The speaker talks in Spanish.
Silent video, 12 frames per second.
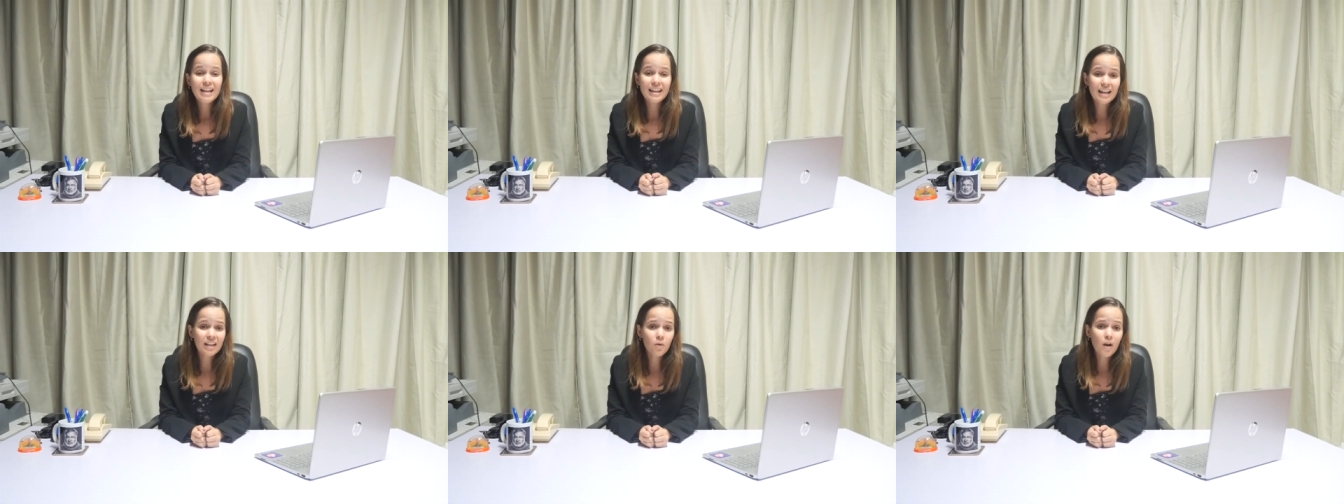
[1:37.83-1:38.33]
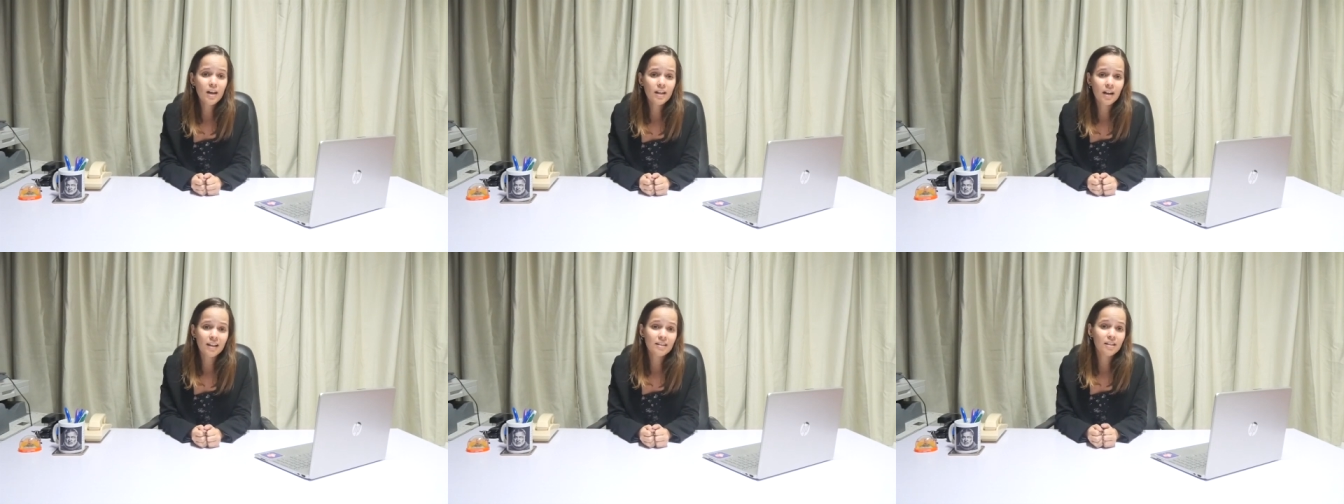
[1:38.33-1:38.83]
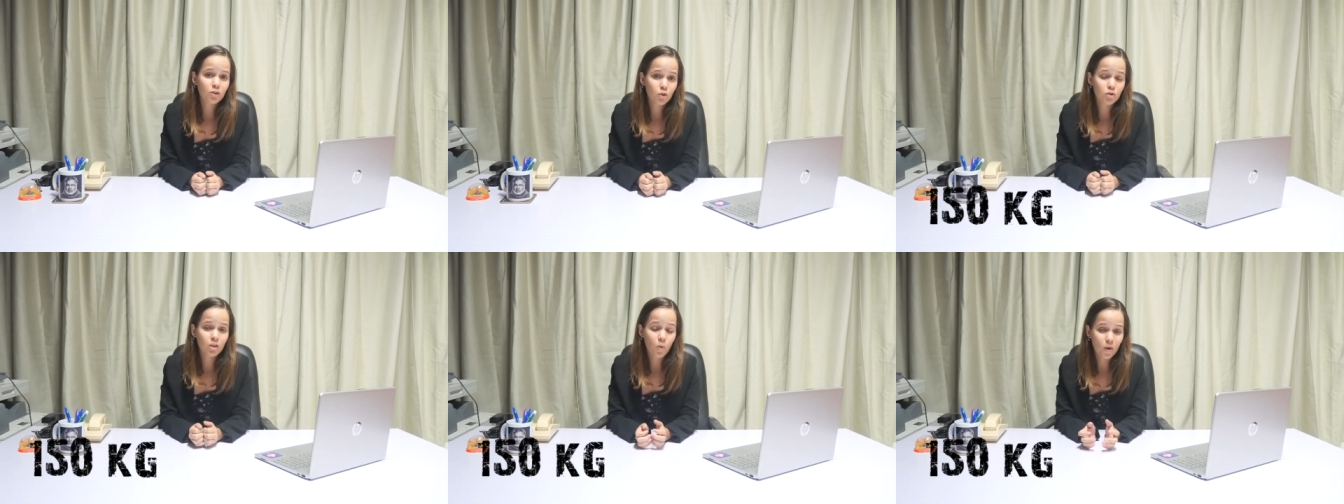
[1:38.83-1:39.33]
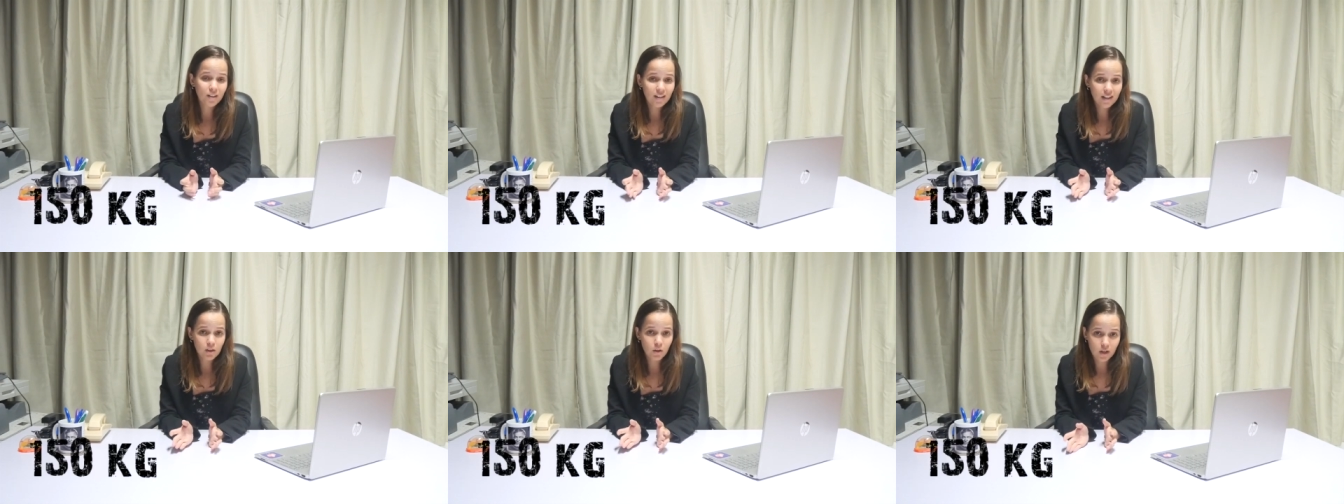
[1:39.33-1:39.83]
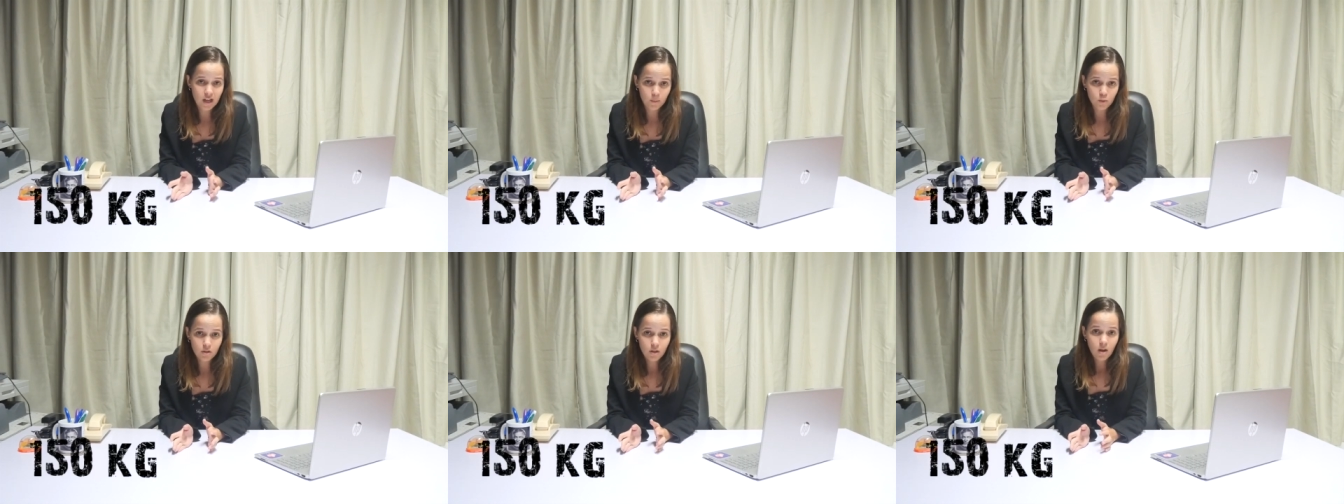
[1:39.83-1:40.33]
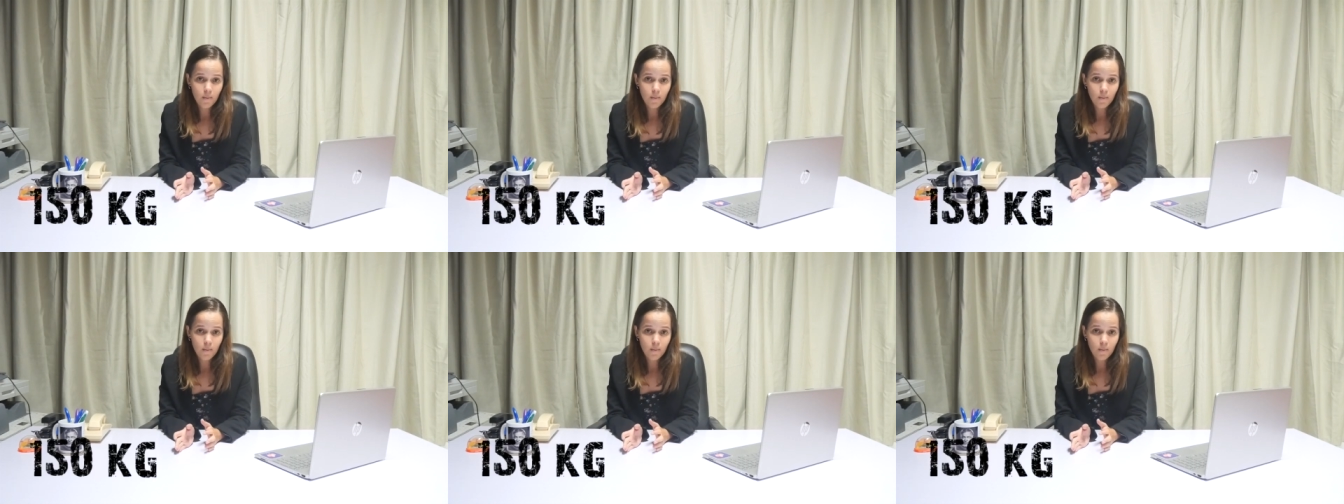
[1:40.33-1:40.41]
que equivalen a 150 kilogramos,